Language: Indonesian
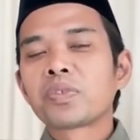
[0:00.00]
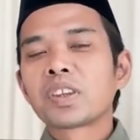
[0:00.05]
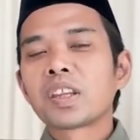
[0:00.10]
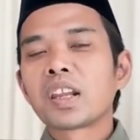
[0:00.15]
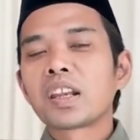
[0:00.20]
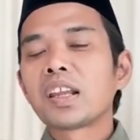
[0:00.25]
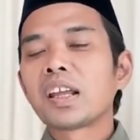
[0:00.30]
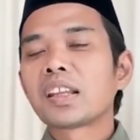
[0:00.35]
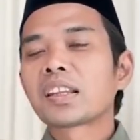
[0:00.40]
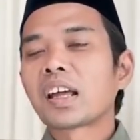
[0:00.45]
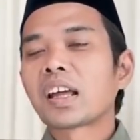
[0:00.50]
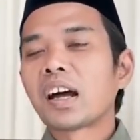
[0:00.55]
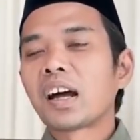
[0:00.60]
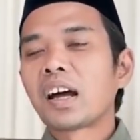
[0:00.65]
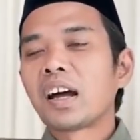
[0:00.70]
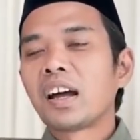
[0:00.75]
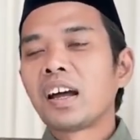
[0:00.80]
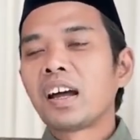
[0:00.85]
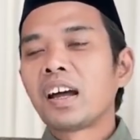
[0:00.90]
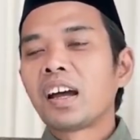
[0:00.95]

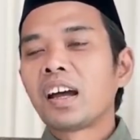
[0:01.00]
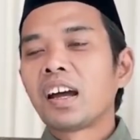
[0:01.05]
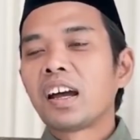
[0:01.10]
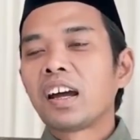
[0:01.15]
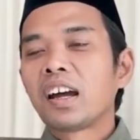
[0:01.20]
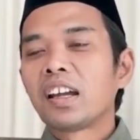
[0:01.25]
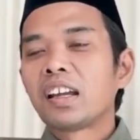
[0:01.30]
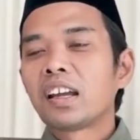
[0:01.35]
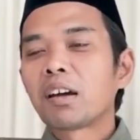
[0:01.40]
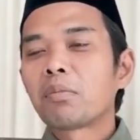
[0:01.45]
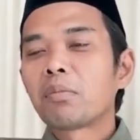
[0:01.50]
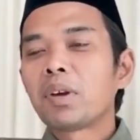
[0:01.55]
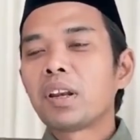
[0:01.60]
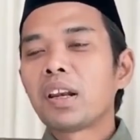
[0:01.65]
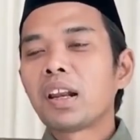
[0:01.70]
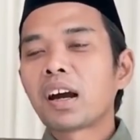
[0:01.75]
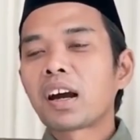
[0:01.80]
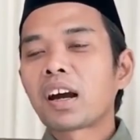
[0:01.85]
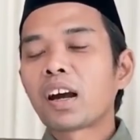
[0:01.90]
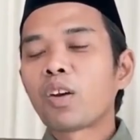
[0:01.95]
Ternyata yang
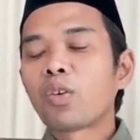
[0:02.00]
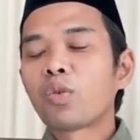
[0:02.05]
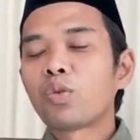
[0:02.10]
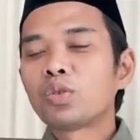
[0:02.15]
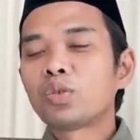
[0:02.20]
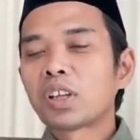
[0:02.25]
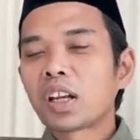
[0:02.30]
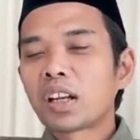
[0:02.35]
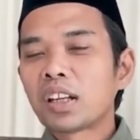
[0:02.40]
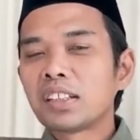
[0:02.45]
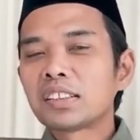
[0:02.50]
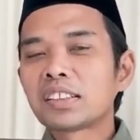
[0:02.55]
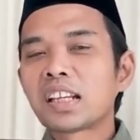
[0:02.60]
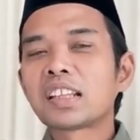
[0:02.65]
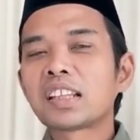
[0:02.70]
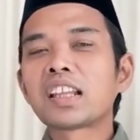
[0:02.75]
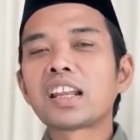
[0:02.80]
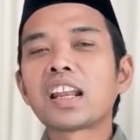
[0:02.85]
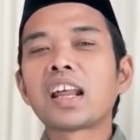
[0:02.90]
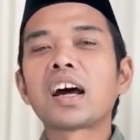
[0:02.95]
bilang kalau hujan ini
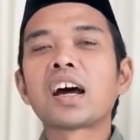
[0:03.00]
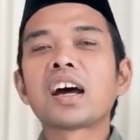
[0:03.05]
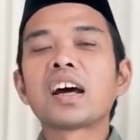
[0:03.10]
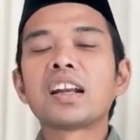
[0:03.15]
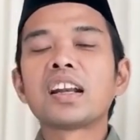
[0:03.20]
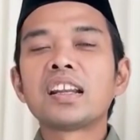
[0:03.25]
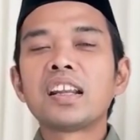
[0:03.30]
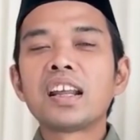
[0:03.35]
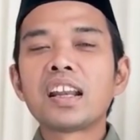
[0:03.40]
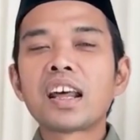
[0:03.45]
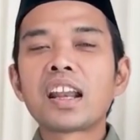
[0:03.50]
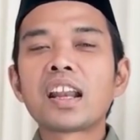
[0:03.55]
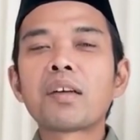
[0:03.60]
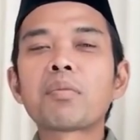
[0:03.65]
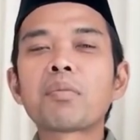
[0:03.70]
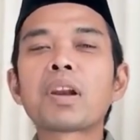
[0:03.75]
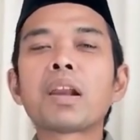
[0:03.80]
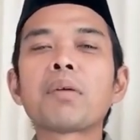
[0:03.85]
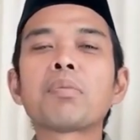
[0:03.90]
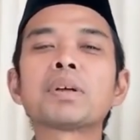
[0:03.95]
saya tenang, dia
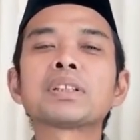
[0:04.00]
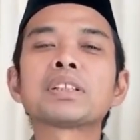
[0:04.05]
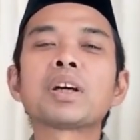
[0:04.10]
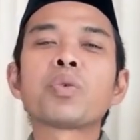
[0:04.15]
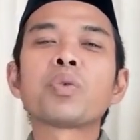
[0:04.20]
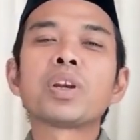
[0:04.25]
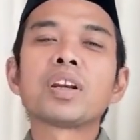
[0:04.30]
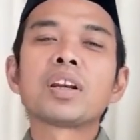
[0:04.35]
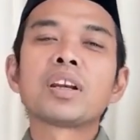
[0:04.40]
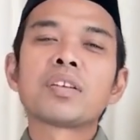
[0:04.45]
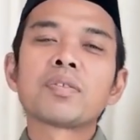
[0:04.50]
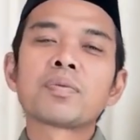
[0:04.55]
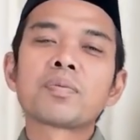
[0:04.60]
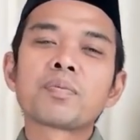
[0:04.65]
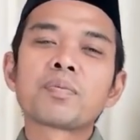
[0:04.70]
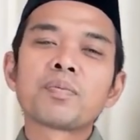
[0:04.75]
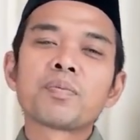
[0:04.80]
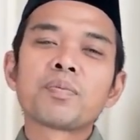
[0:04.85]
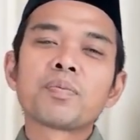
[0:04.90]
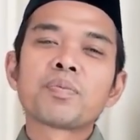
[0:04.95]
nanam kelapa sawit.
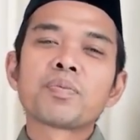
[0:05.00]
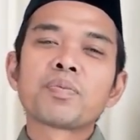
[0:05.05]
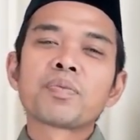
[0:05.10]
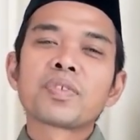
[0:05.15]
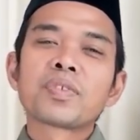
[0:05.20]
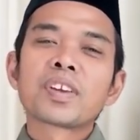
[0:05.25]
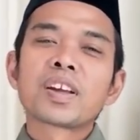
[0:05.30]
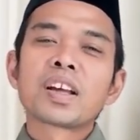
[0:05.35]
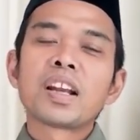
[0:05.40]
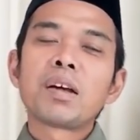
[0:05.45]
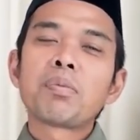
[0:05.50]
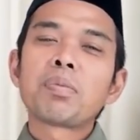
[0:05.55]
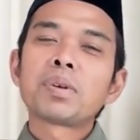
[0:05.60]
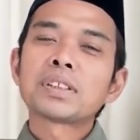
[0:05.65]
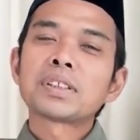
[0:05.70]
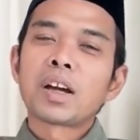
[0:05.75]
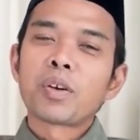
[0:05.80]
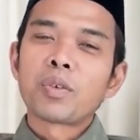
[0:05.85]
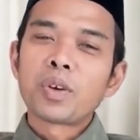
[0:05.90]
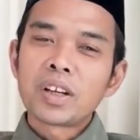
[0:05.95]
Kelapa
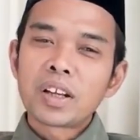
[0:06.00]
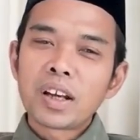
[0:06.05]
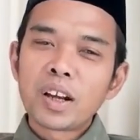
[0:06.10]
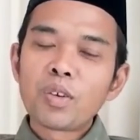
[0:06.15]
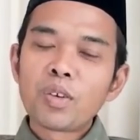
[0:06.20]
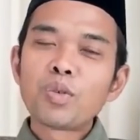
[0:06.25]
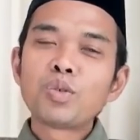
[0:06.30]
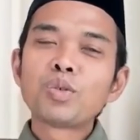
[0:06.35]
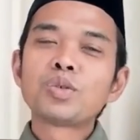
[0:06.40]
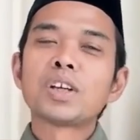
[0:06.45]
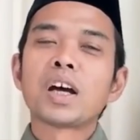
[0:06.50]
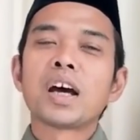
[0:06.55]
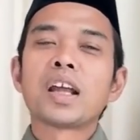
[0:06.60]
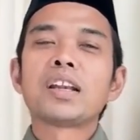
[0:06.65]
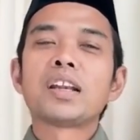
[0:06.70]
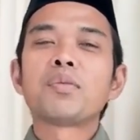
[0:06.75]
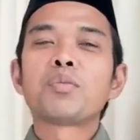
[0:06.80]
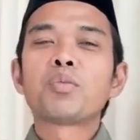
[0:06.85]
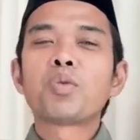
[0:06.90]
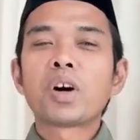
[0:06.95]
sawit kalau
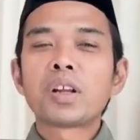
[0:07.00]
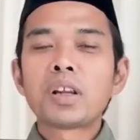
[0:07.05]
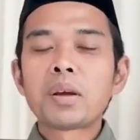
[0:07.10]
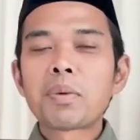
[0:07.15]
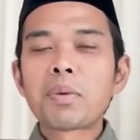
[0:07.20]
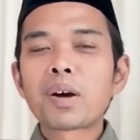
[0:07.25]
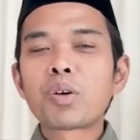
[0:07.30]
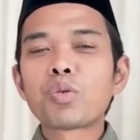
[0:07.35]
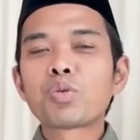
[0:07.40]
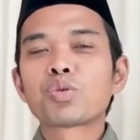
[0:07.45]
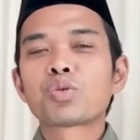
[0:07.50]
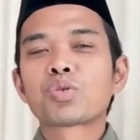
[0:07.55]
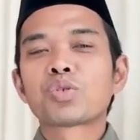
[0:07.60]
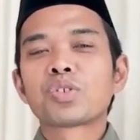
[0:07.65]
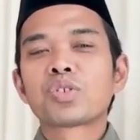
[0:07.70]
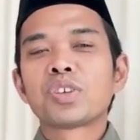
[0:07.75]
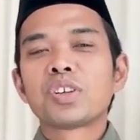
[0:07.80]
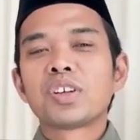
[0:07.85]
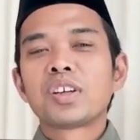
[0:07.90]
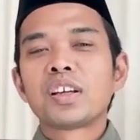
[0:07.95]
hujan buahnya bagus.
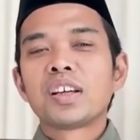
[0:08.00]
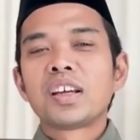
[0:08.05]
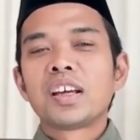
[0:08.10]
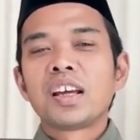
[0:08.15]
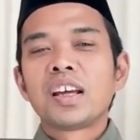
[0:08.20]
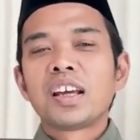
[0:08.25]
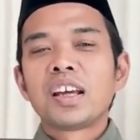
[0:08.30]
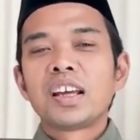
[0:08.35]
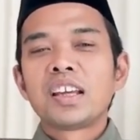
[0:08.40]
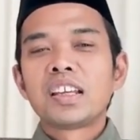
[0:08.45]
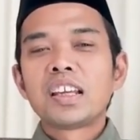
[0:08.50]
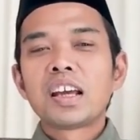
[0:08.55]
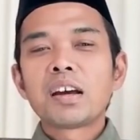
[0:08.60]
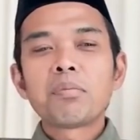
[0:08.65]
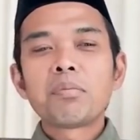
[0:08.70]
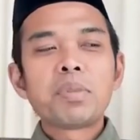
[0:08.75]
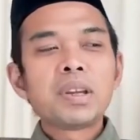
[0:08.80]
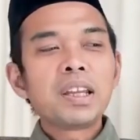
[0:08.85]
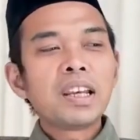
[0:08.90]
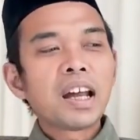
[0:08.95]

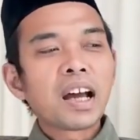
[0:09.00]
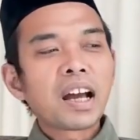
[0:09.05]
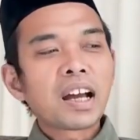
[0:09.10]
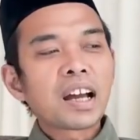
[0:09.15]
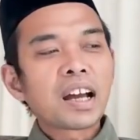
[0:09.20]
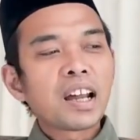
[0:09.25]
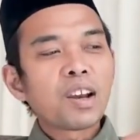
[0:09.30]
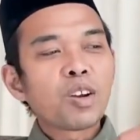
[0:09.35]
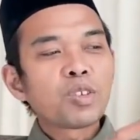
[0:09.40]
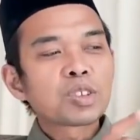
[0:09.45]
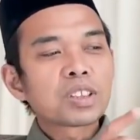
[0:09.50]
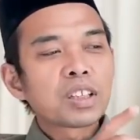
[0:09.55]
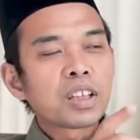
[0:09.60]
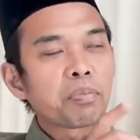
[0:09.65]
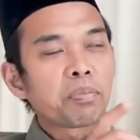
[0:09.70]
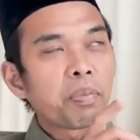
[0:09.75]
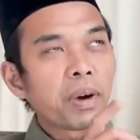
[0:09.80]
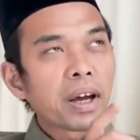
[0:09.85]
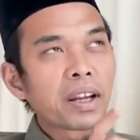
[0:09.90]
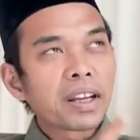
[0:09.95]
Yang bilang kalau
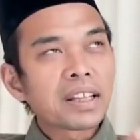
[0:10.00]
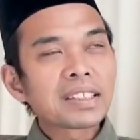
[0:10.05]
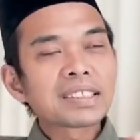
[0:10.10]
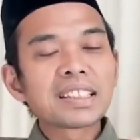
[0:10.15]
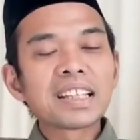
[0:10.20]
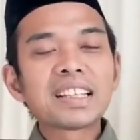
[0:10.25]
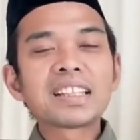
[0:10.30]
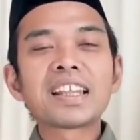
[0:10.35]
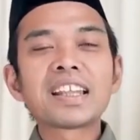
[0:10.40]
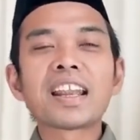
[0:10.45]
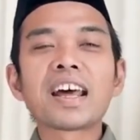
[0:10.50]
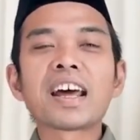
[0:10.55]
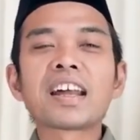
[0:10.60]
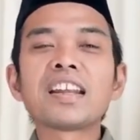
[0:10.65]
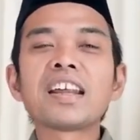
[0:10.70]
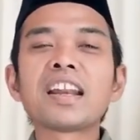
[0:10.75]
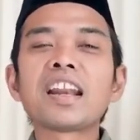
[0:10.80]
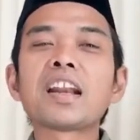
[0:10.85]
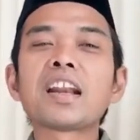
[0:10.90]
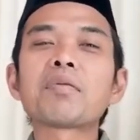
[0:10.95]
saya panas saya tenang,
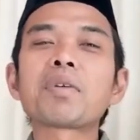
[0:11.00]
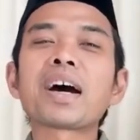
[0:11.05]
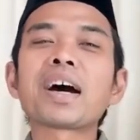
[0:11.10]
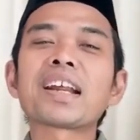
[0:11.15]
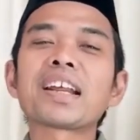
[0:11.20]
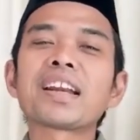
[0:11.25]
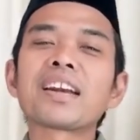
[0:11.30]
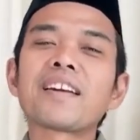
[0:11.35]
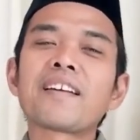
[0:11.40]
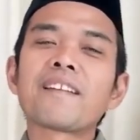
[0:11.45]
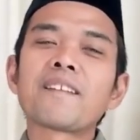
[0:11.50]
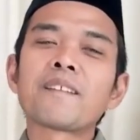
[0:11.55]
dia nanam karet